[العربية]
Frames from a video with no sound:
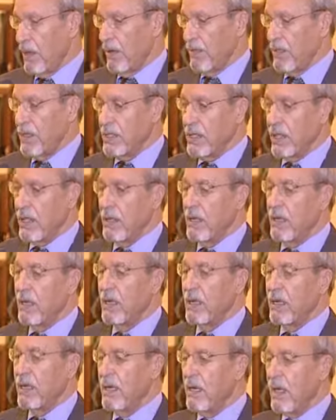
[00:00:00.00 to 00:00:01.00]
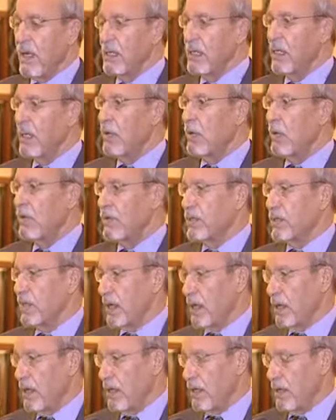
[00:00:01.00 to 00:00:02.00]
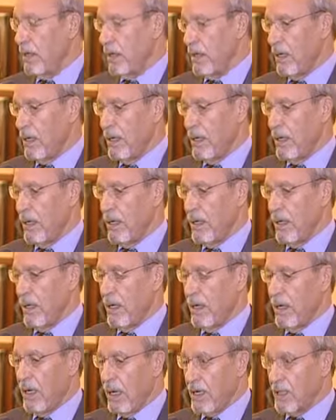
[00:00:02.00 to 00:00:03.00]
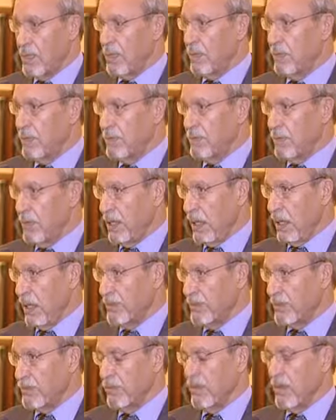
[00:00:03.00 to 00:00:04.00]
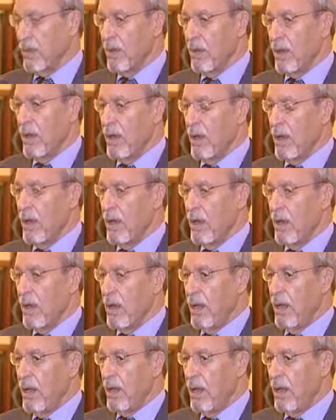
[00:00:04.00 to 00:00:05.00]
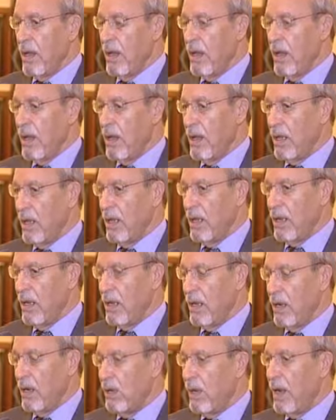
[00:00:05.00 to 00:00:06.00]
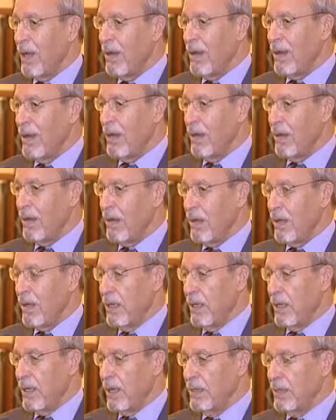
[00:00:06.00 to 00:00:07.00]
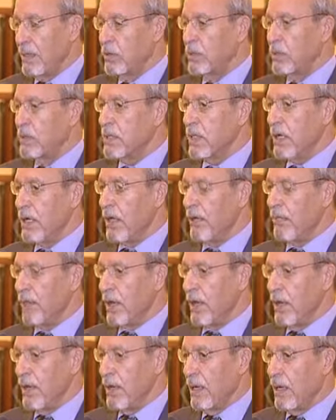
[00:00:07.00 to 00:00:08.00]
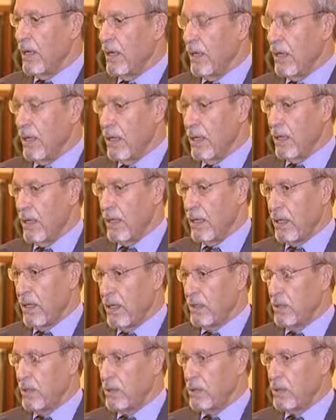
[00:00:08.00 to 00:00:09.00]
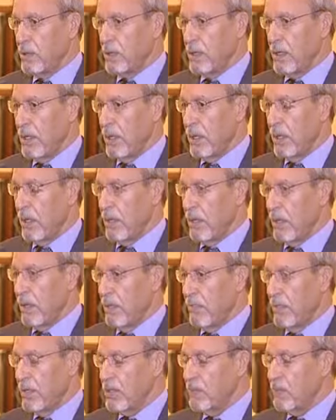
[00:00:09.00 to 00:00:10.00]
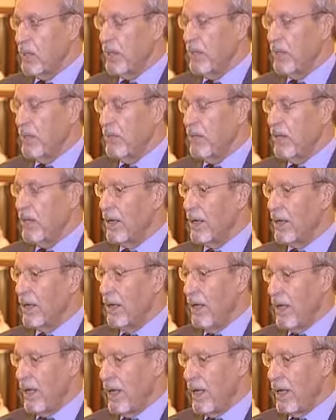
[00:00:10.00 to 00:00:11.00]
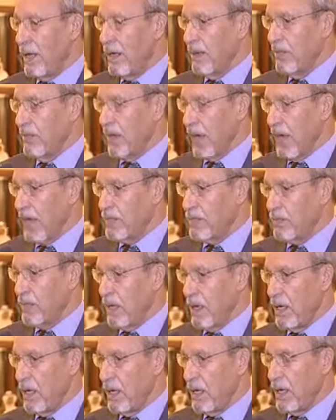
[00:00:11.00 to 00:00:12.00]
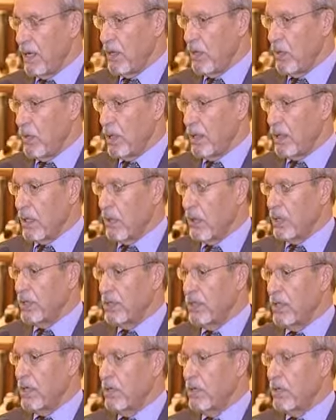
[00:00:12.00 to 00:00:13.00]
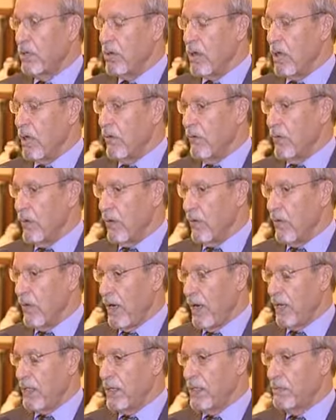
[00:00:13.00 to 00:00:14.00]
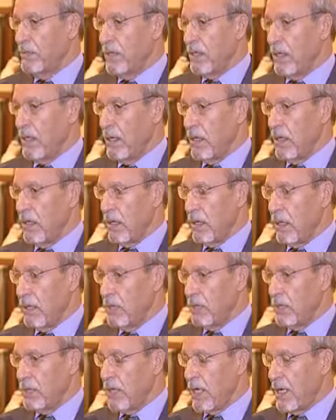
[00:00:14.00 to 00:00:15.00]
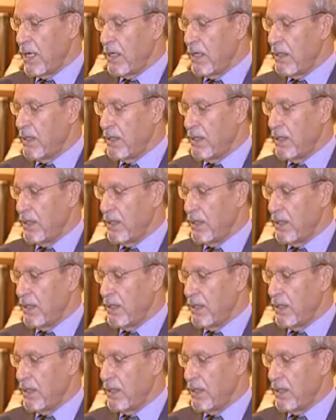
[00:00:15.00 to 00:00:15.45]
في شكل نقدي وفي شكل أسهم منحة آه، الواقع آه، حتى نكون صريح معك آه، أنه مجموعة البركة الآن بحجمها وتواجدها الجغرافي في العديد من البلدان